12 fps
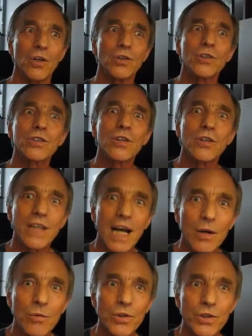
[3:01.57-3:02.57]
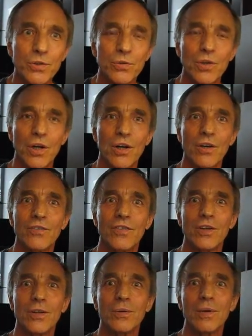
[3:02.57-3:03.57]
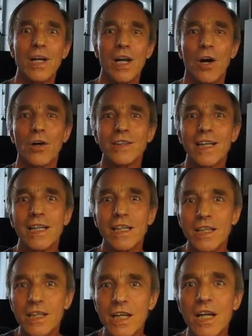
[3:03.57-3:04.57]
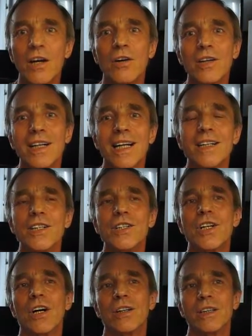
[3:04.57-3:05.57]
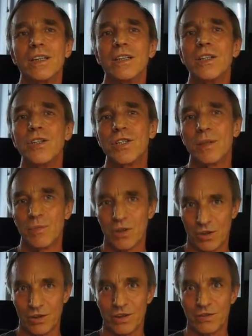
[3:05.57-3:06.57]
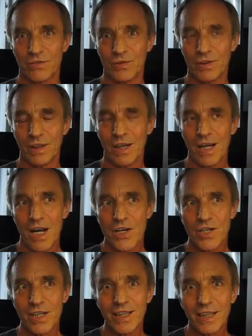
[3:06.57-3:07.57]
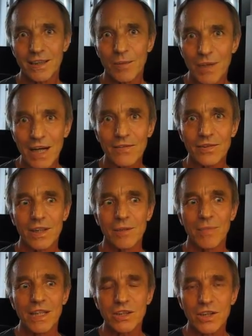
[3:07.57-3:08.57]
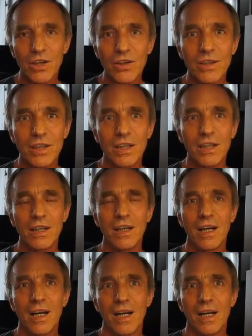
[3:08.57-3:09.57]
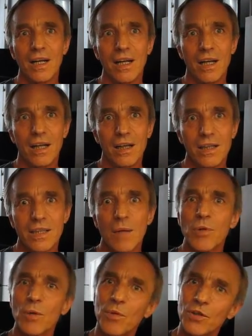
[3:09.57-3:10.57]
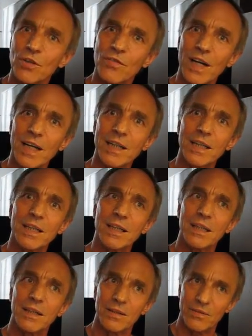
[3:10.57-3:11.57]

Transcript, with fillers: o doskonałość duchową, o taki nieograniczony niczym rozwój. Czyli tak naprawdę masoni y, zaproponowali,